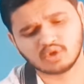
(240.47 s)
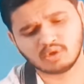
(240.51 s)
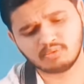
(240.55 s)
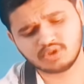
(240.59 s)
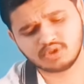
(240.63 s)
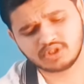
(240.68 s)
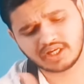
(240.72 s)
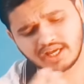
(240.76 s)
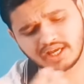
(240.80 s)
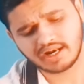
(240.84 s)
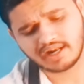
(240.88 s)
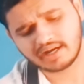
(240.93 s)
तो
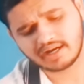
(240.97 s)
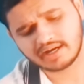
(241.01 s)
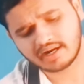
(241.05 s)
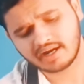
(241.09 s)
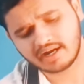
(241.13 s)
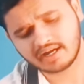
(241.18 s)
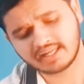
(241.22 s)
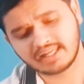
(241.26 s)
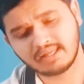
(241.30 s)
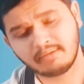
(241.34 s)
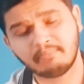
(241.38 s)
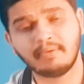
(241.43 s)
मुझे ये लग
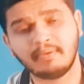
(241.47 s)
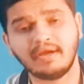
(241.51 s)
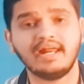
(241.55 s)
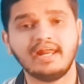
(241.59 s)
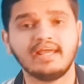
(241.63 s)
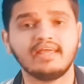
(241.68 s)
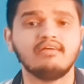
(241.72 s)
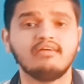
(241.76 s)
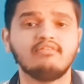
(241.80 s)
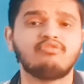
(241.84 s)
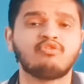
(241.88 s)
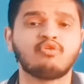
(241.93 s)
रहा है कि
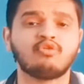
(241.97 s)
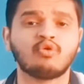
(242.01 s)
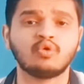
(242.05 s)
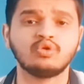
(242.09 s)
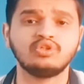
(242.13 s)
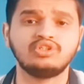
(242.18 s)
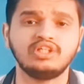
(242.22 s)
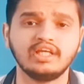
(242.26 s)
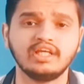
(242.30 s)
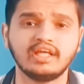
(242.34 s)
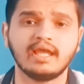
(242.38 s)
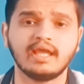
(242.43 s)
पहले ये
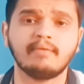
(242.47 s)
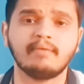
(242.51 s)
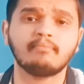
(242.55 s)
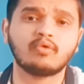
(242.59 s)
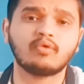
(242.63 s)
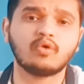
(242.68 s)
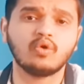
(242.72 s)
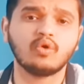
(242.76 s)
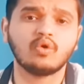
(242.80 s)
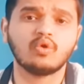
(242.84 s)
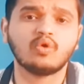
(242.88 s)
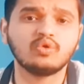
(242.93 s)
फौजी
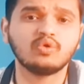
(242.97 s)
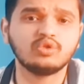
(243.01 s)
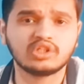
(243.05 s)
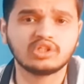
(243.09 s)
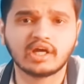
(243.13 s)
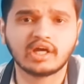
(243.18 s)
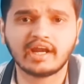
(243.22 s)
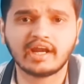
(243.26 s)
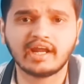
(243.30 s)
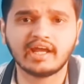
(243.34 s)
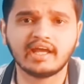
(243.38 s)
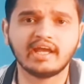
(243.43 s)
गेम को
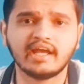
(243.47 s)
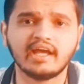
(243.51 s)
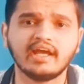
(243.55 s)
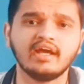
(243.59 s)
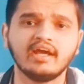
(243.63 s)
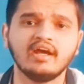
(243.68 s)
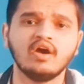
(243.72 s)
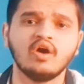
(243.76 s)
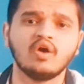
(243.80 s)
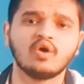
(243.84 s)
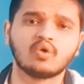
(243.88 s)
लॉन्च करेंगे